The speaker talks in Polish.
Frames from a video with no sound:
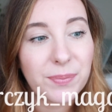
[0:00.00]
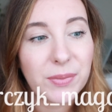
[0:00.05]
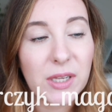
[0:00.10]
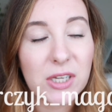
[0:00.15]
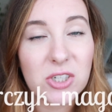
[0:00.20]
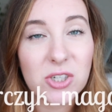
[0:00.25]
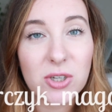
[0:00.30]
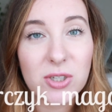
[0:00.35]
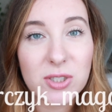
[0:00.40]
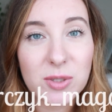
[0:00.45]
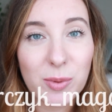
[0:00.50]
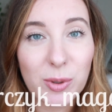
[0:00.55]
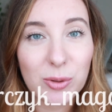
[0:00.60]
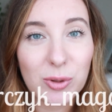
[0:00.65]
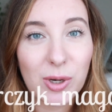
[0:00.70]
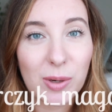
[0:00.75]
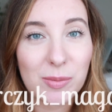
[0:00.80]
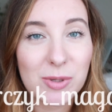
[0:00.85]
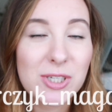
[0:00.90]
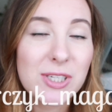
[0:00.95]
także osoby,
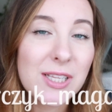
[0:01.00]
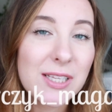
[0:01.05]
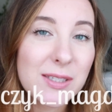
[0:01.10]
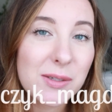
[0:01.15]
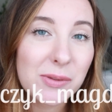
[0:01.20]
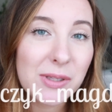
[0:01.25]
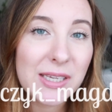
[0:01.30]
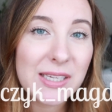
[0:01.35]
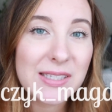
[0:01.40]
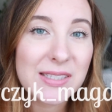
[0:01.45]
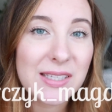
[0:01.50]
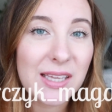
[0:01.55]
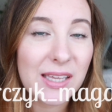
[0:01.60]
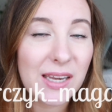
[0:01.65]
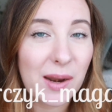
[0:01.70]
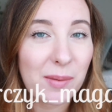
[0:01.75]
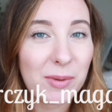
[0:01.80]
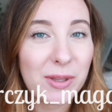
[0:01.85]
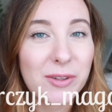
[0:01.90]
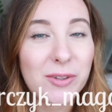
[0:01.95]
które mnie śledzą na
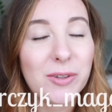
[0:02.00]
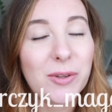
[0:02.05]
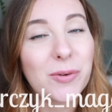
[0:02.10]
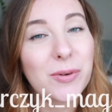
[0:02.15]
Instagramie, to